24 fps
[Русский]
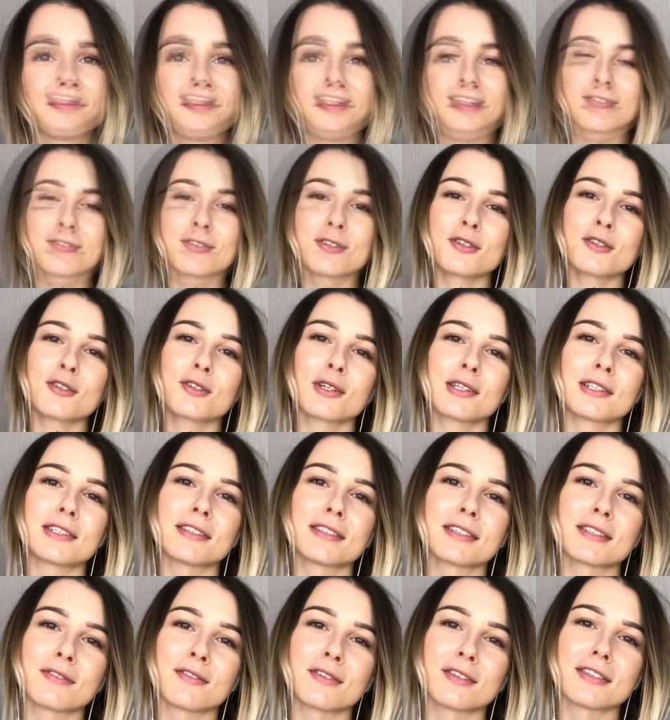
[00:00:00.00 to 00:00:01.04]
Это все, что
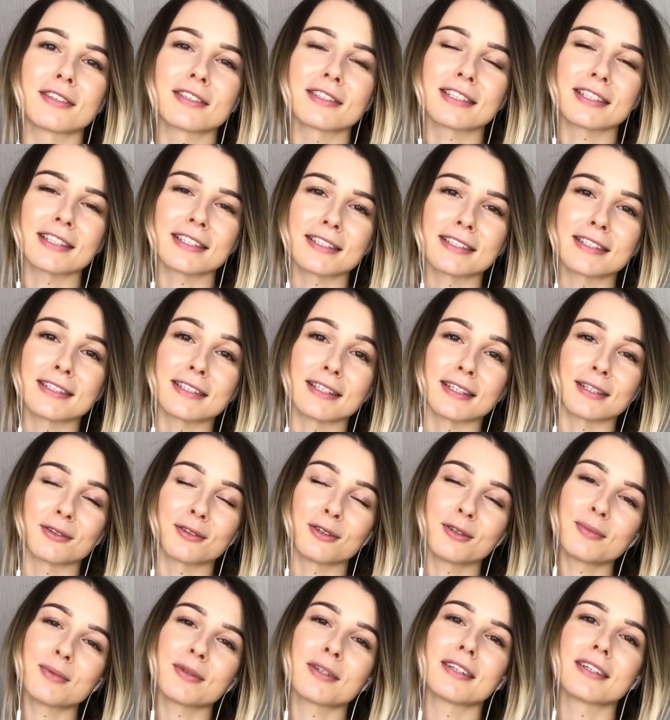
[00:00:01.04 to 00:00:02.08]
хотела сегодня рассказать о
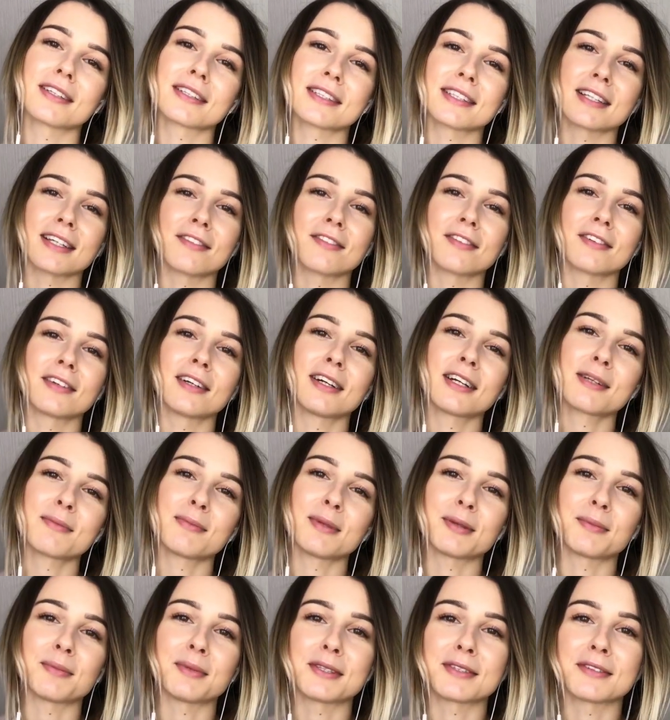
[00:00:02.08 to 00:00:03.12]
топиках. Ставь лайк,
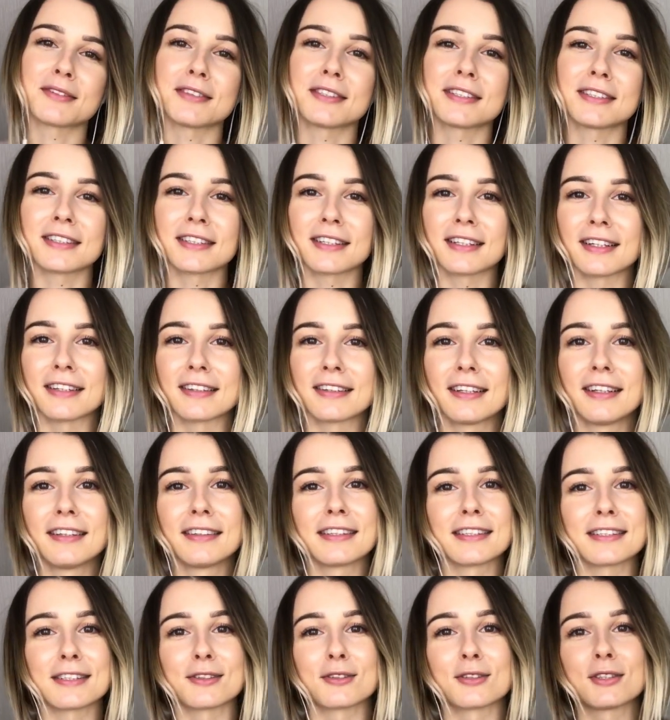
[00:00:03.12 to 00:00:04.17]
подписывайся на канал,
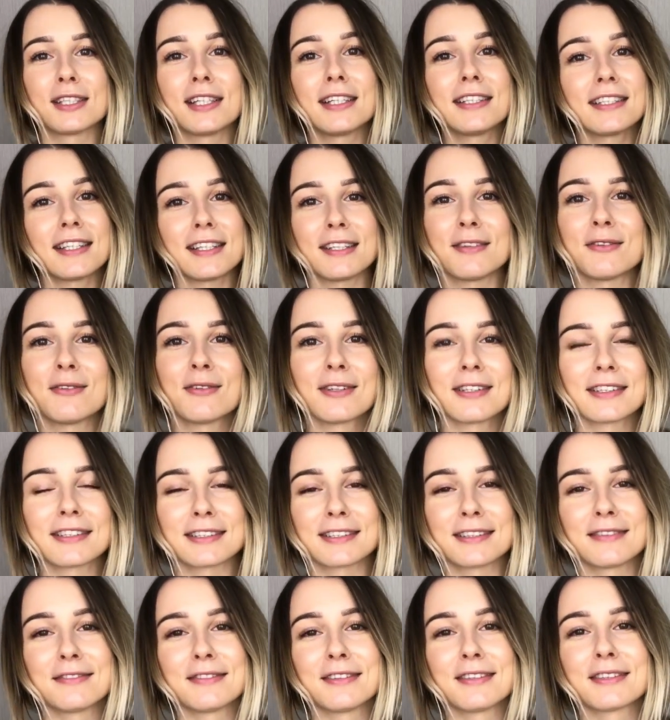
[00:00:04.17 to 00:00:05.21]
на соцсети, они
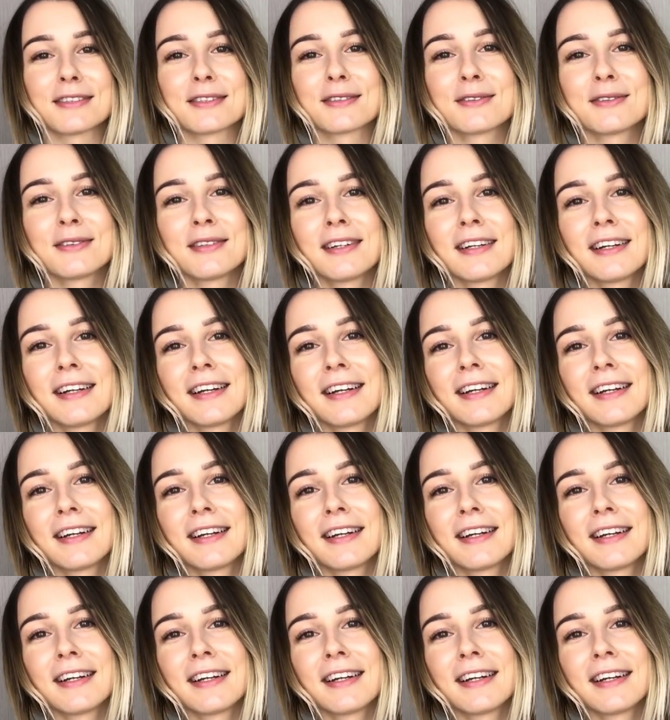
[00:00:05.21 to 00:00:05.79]
указаны внизу.